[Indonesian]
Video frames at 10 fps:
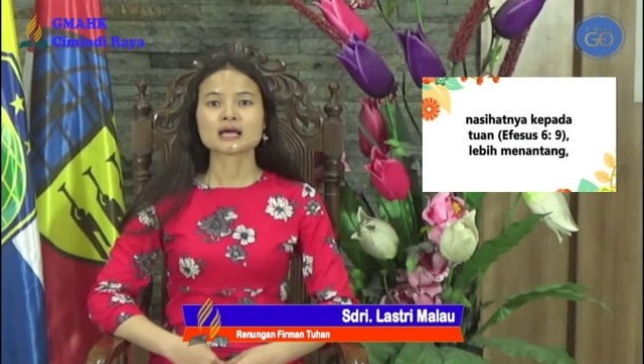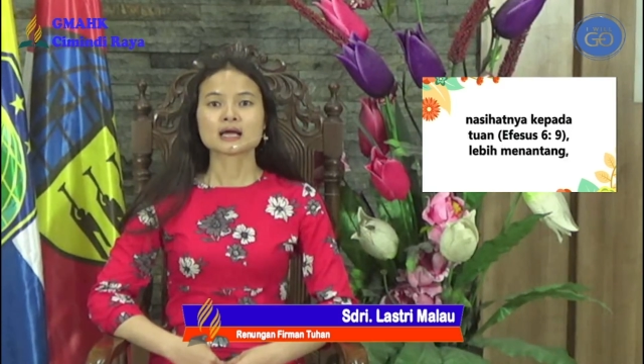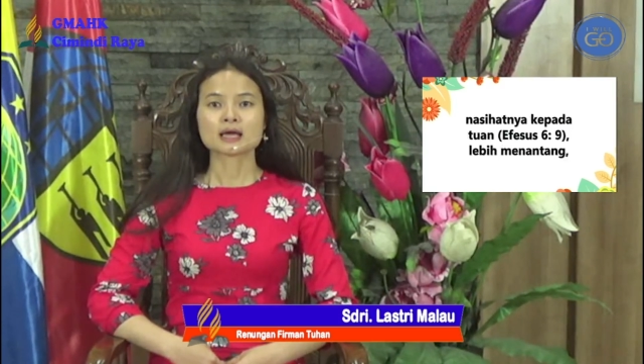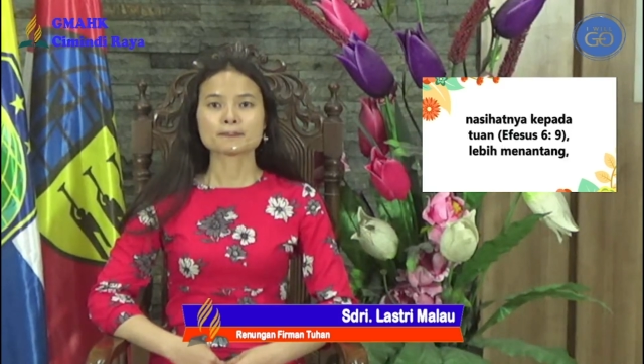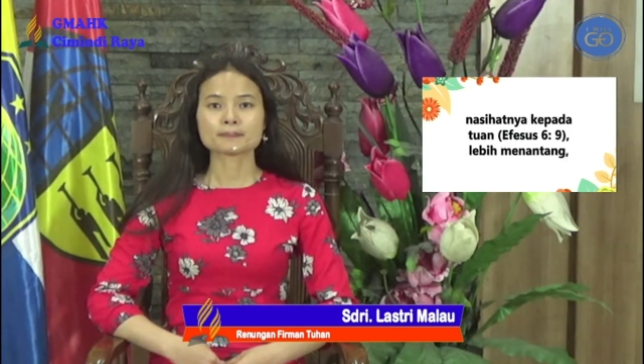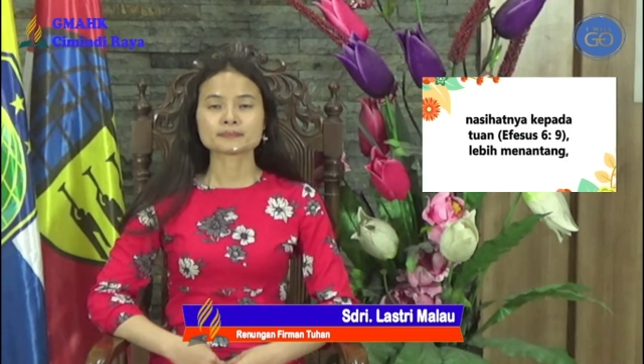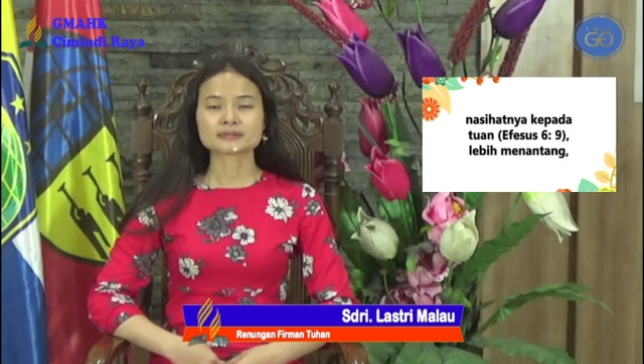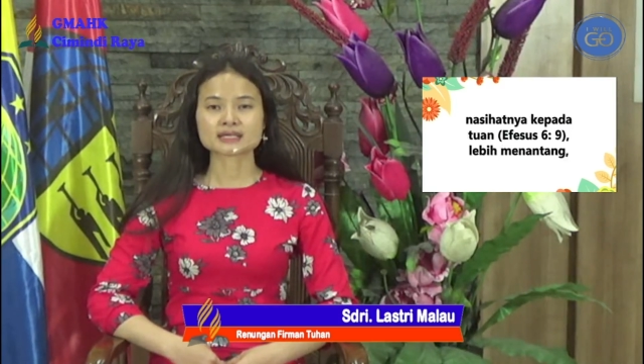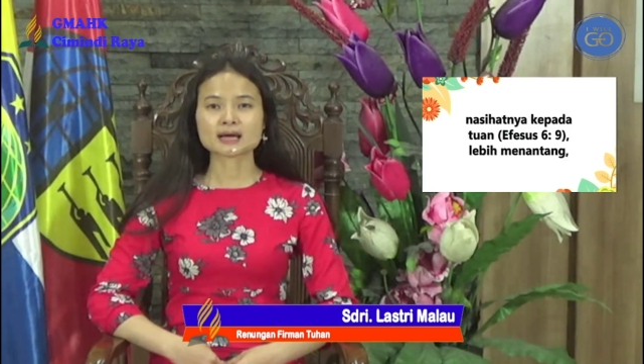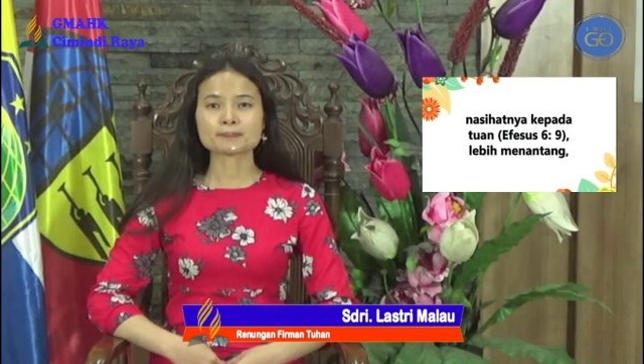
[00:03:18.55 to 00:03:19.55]
Eh,
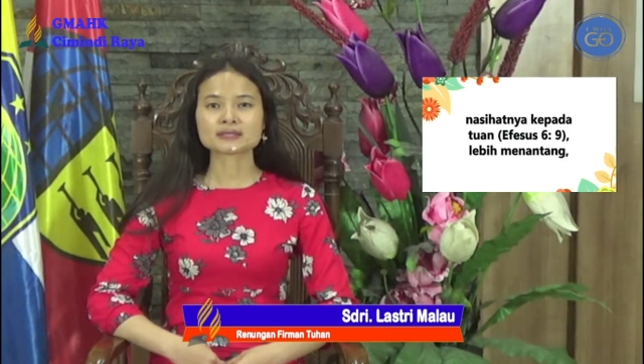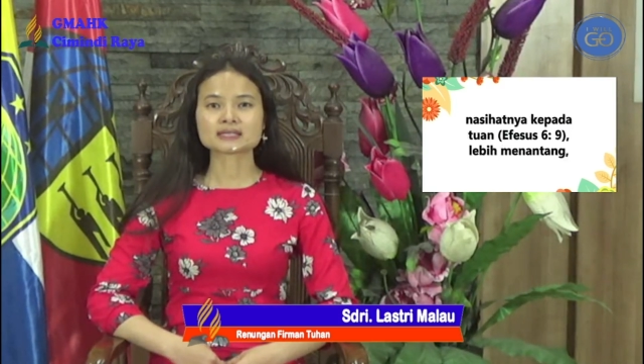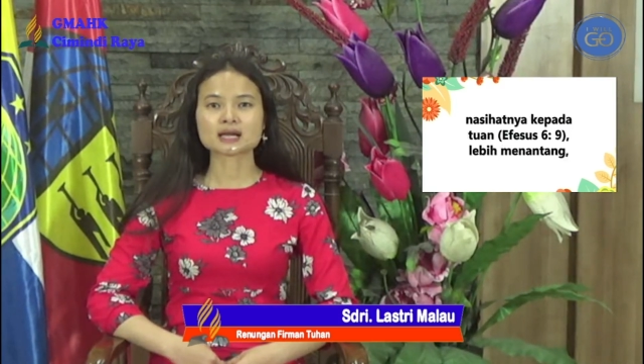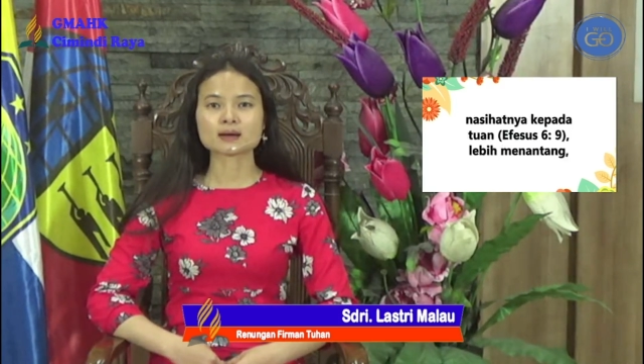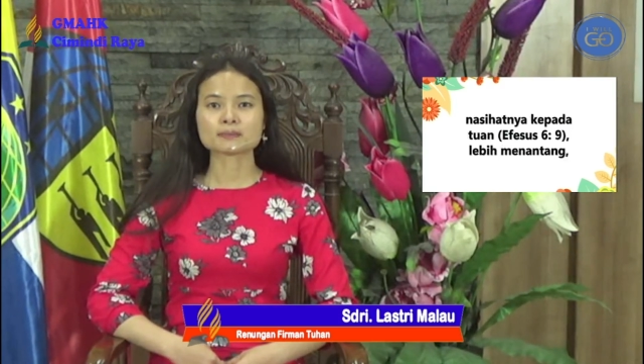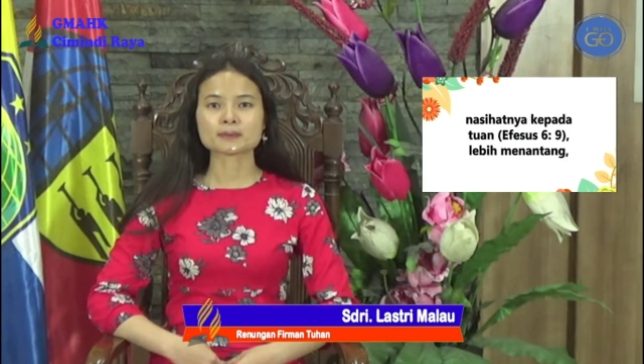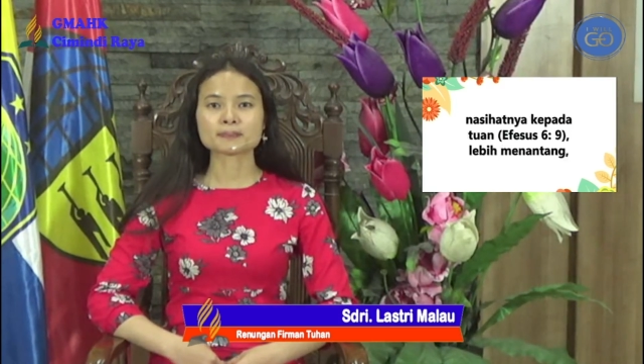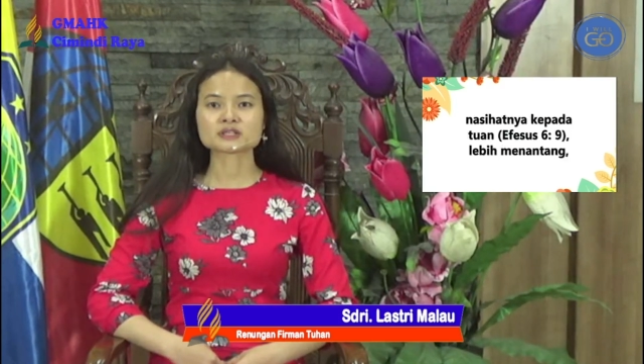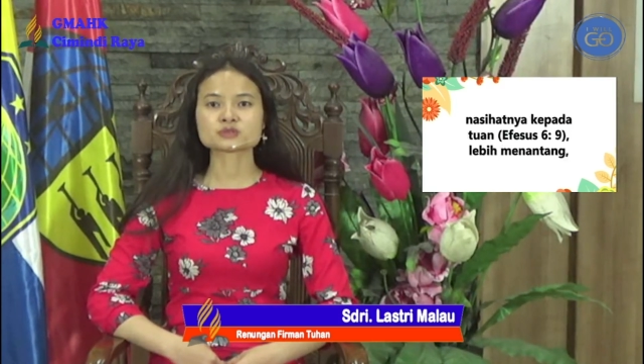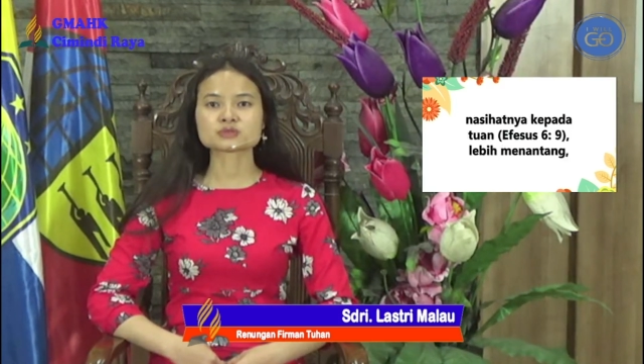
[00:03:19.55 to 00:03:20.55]
terdapat dalam
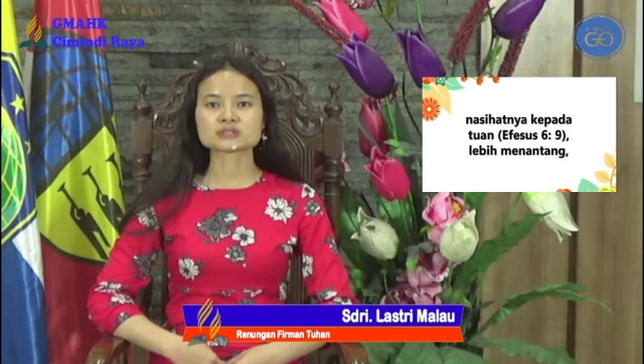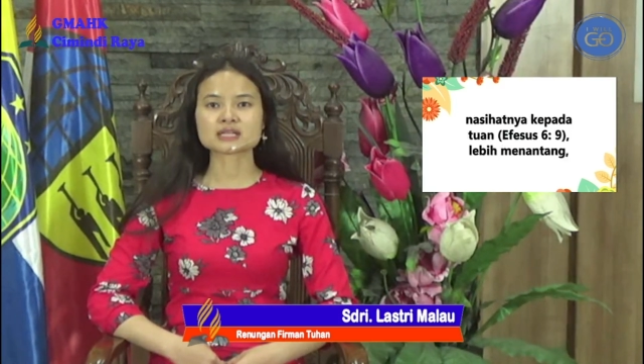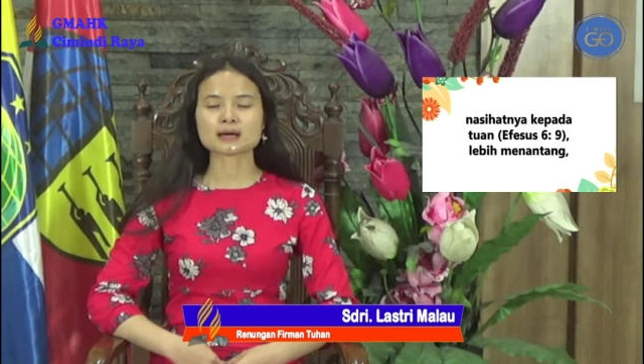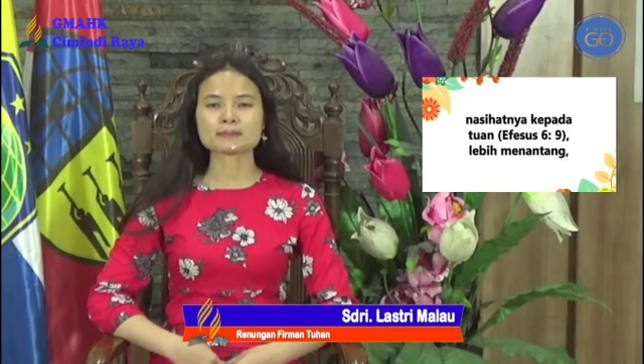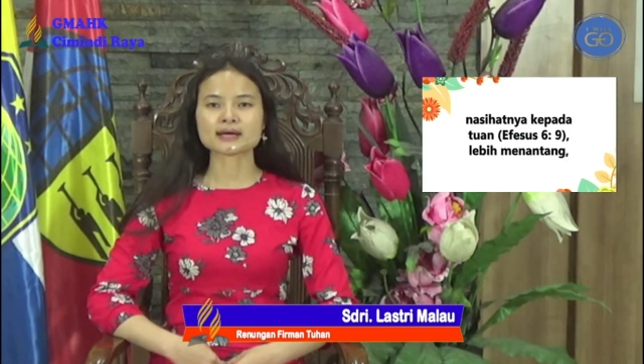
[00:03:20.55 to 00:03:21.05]
Efesus 6